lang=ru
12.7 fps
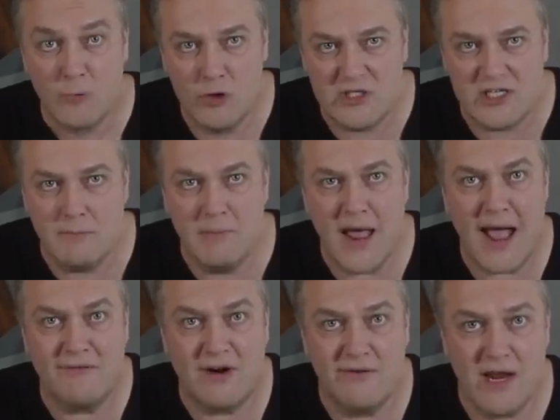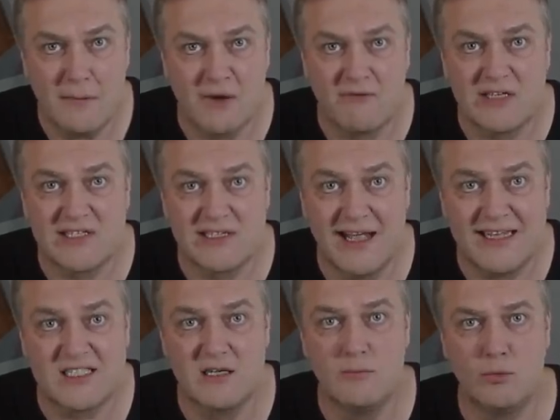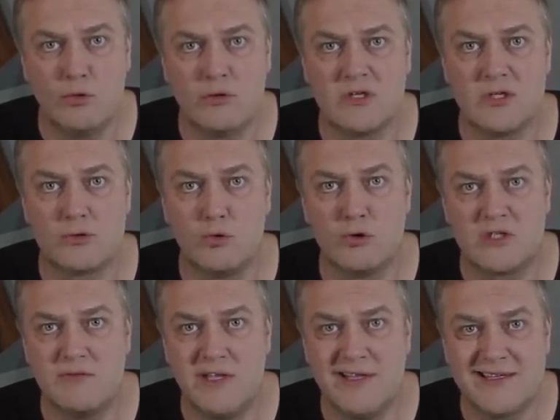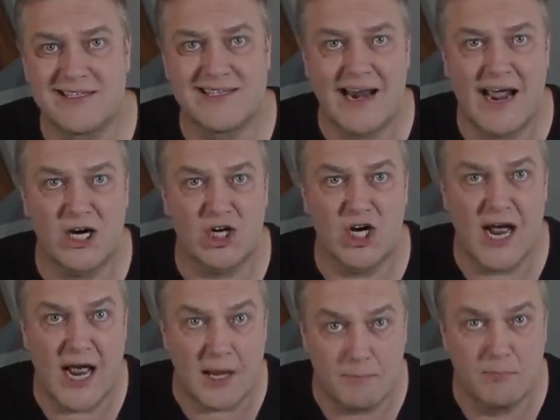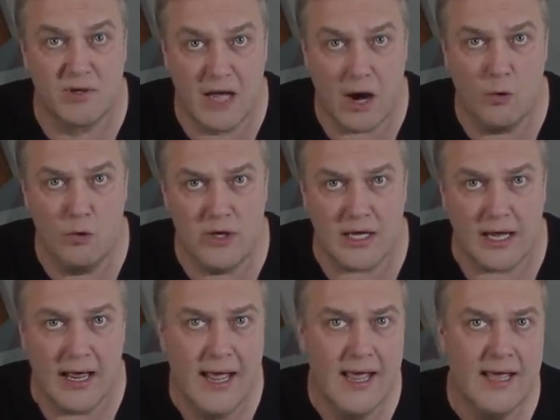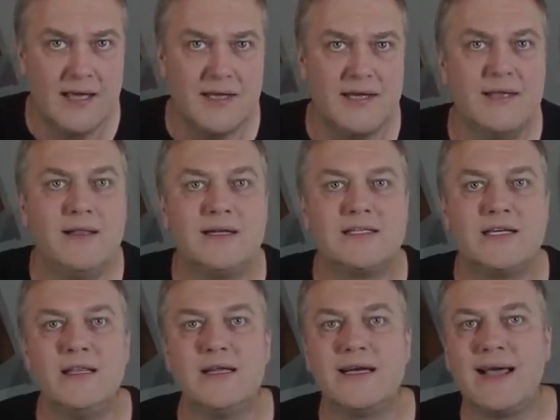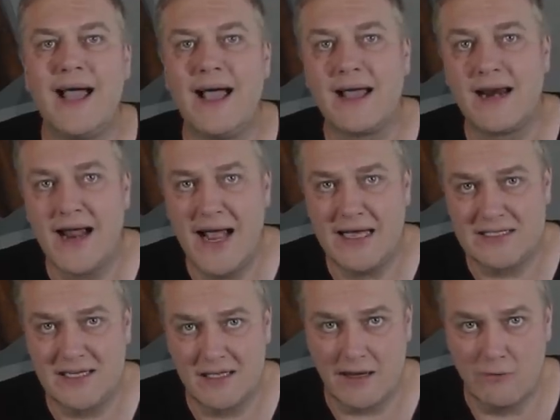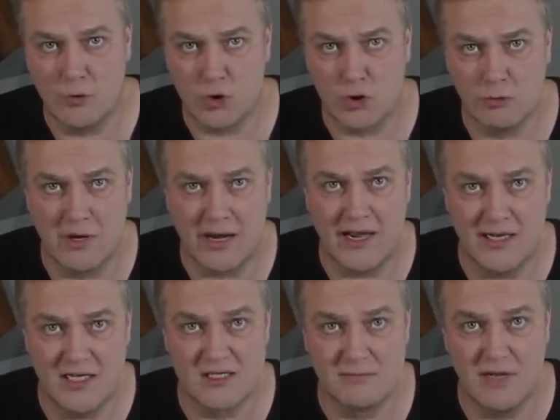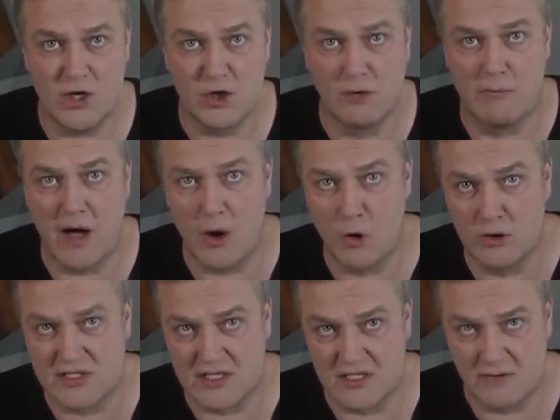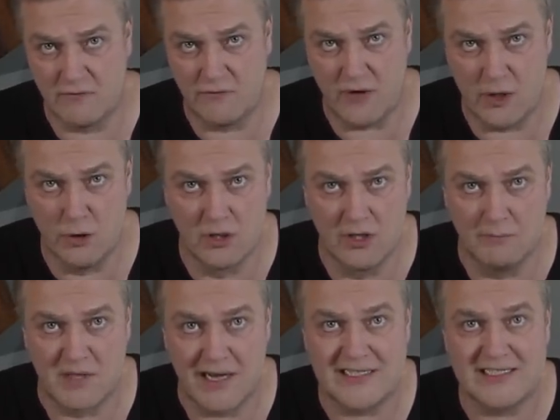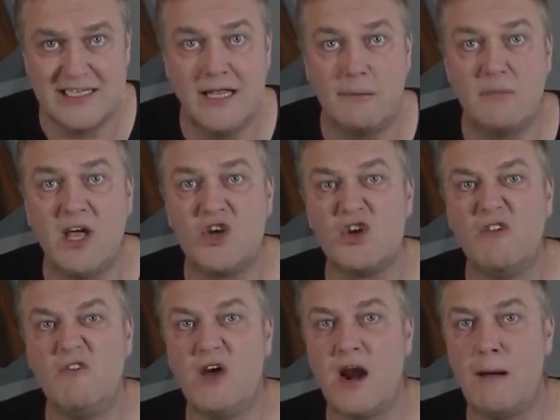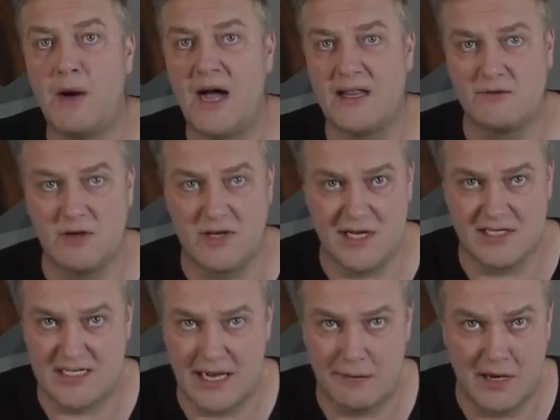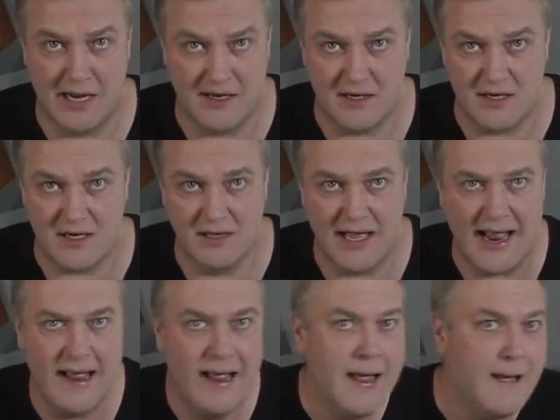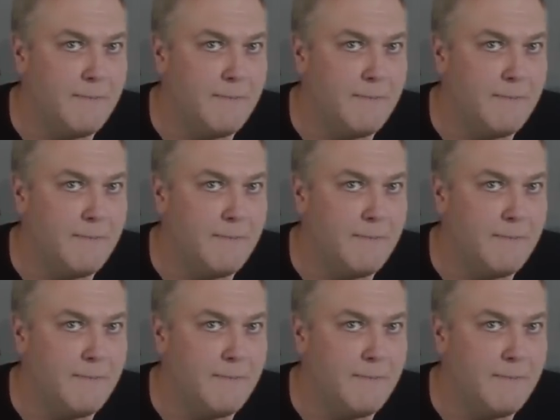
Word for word: То есть тебя во время вакцинации будут искусственно заражать по науке. Делается это как раз для того, чтобы организм начал бороться с введенным токсином, начал вырабатывать те самые антитела.